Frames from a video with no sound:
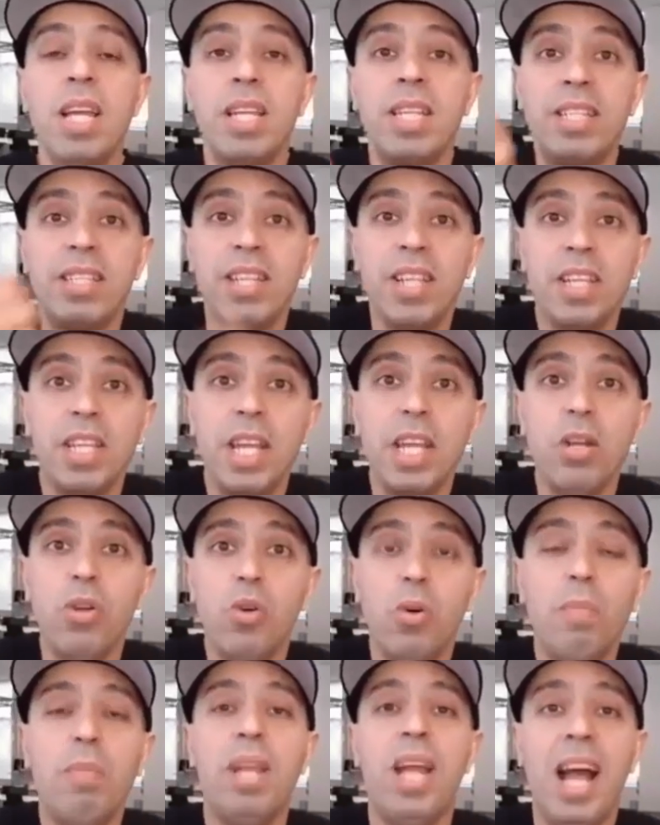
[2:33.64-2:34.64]
يسني
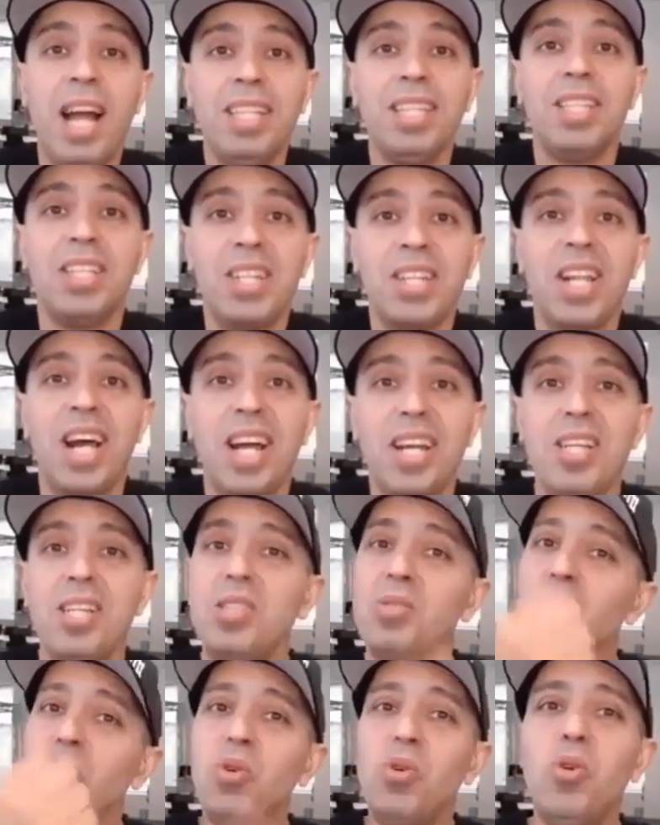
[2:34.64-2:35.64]
له من عند
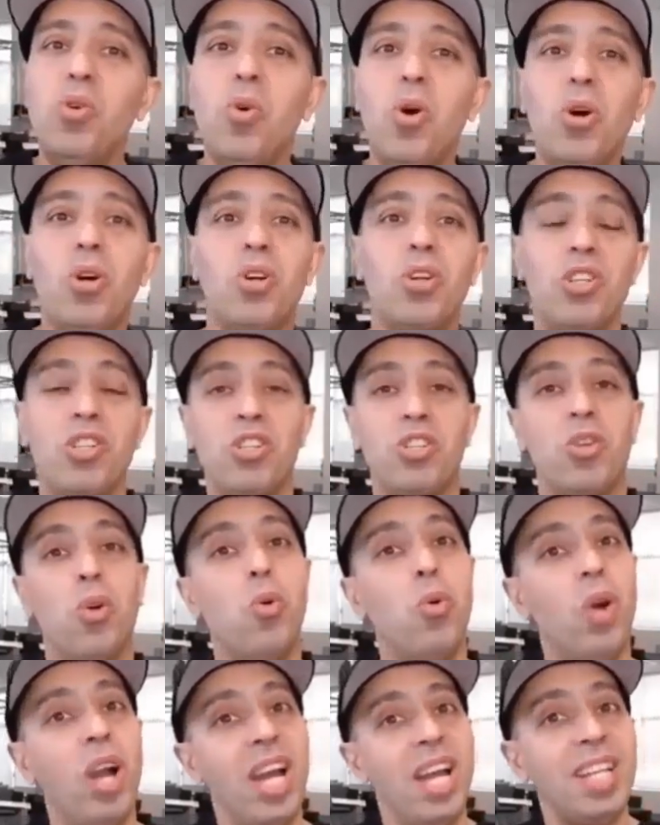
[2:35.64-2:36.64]
الرئيس ويقول له اخرج
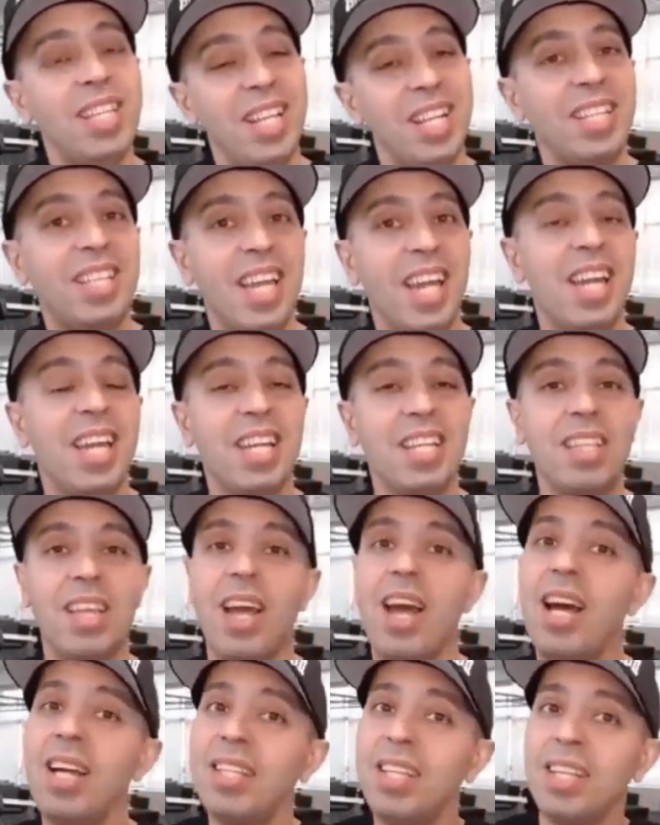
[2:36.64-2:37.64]
وهذا القايد
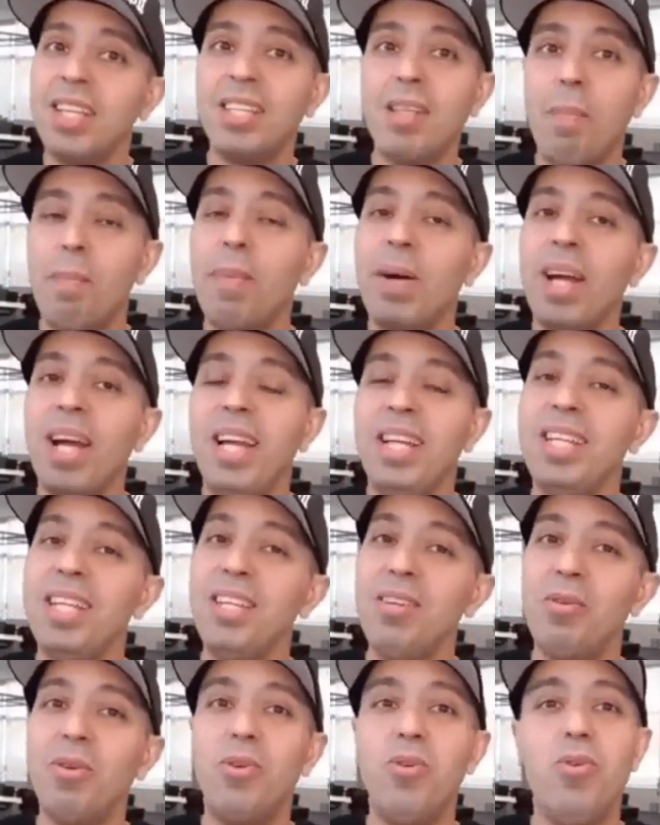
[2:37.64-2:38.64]
قادر يطبق
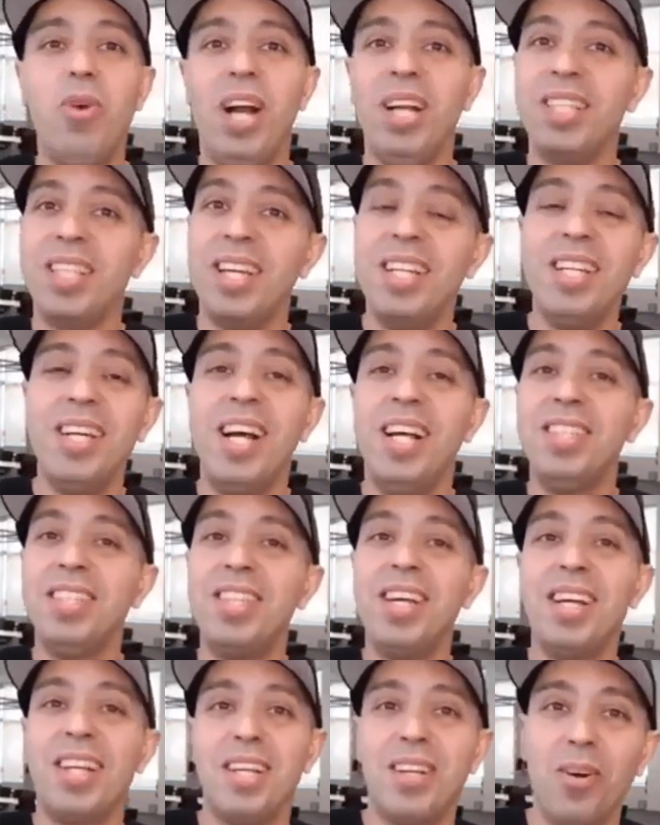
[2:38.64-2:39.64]
عليه ويقول له حتى انا
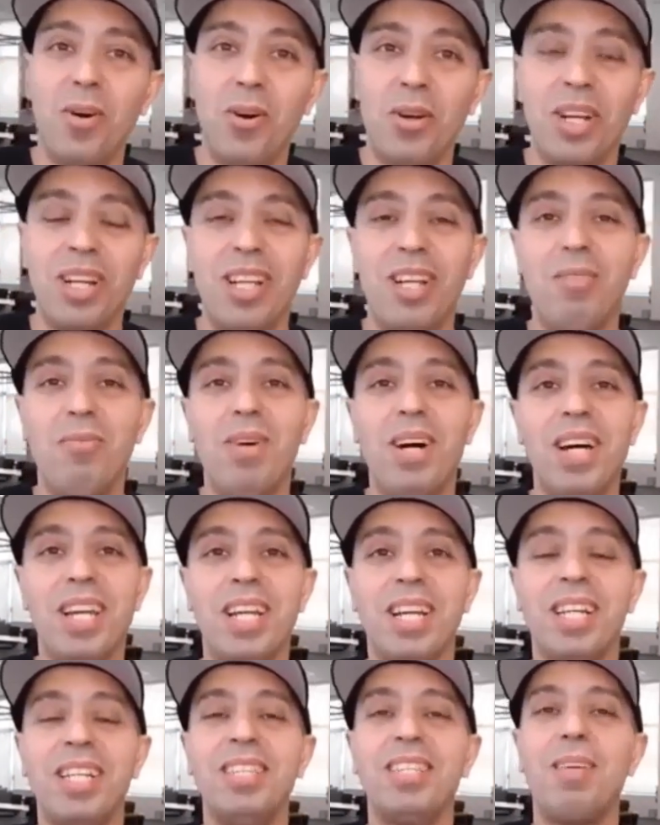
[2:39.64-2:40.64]
انت راه اور لا لوا
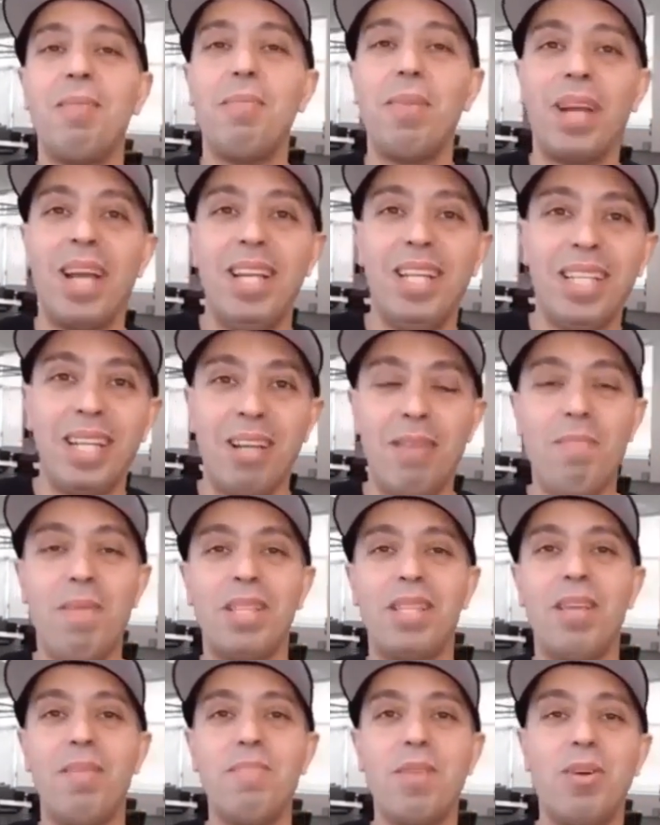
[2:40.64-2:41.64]
راك نطبق عليك
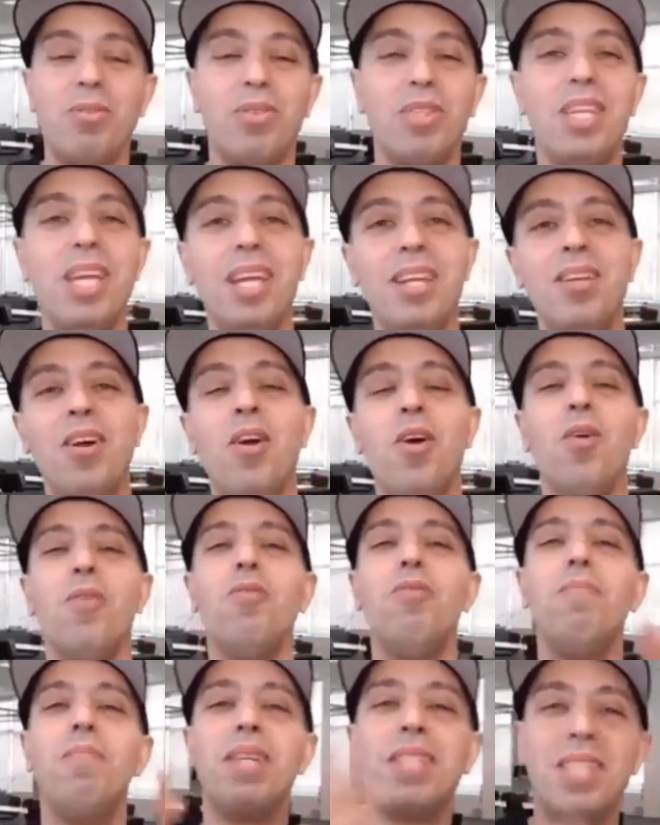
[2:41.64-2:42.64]
الماده 102
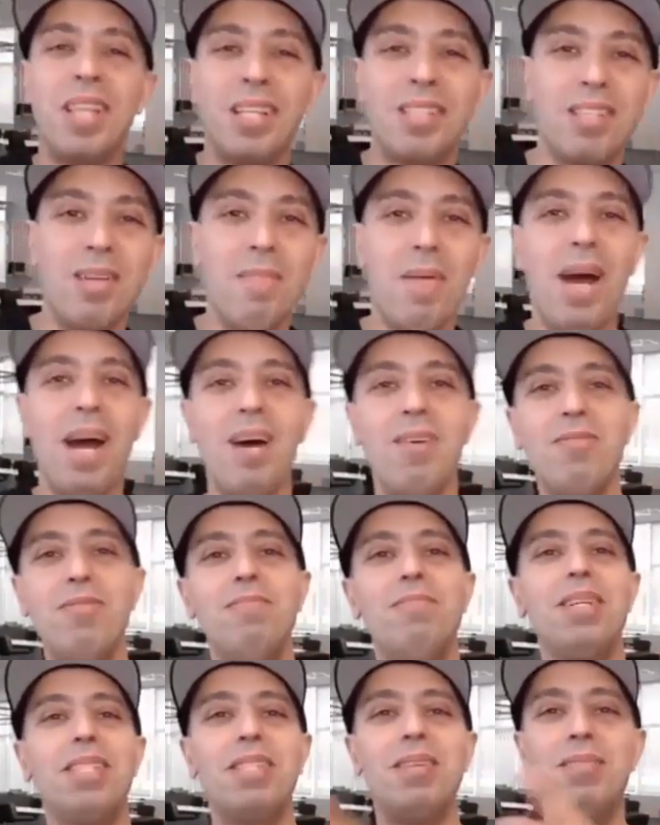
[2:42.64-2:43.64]
والماده 7
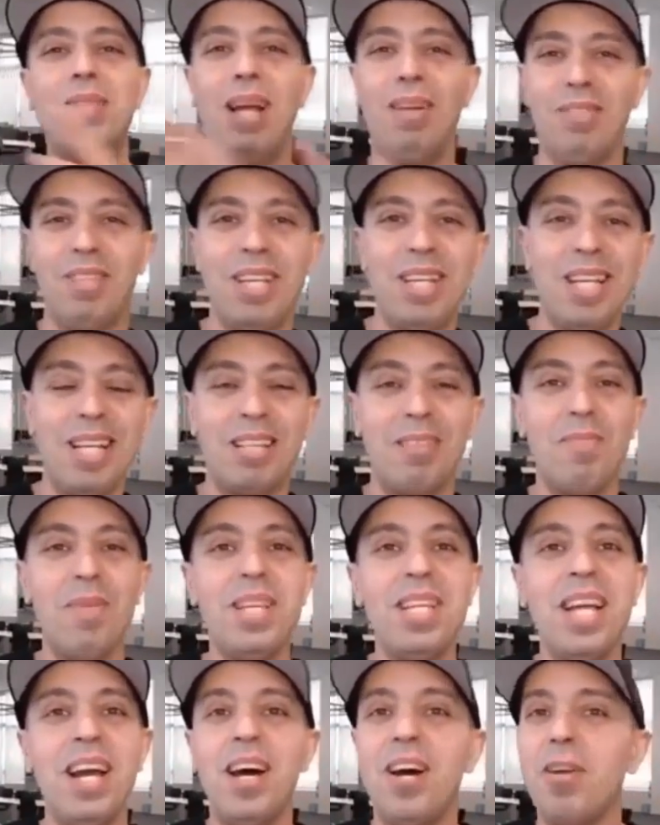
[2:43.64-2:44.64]
والماده ما نعرفش هي
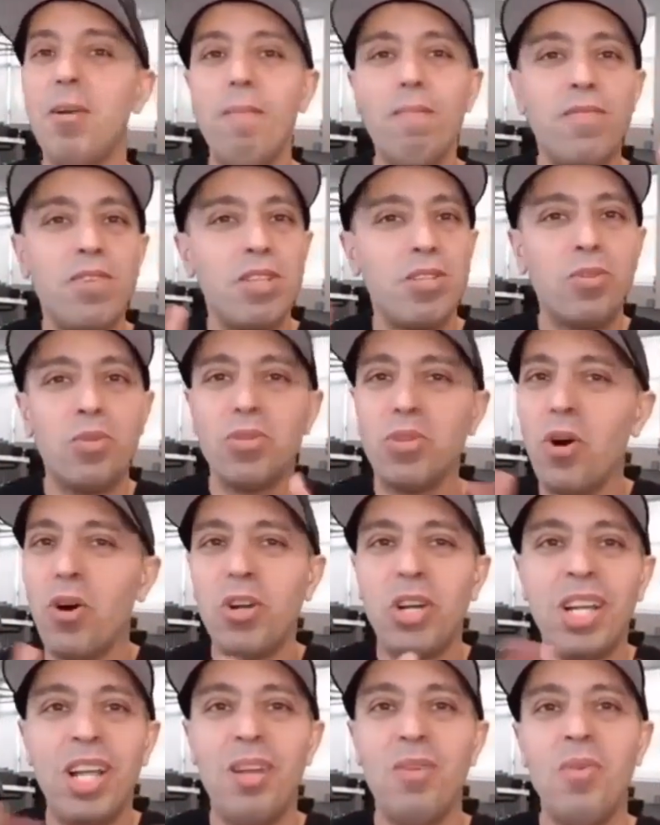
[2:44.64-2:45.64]
8 راهم في زوز
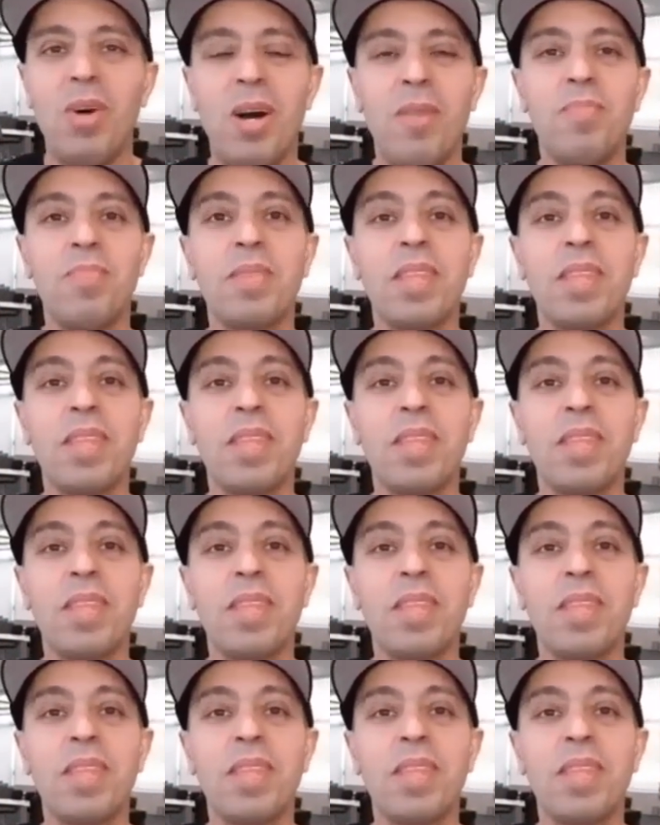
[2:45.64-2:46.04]
اور لا لوا